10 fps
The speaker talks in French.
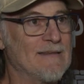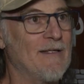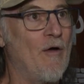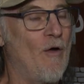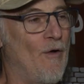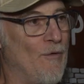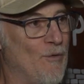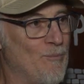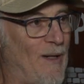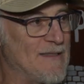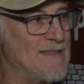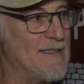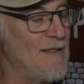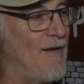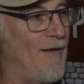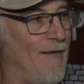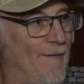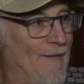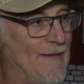Tu sais, une partie euh,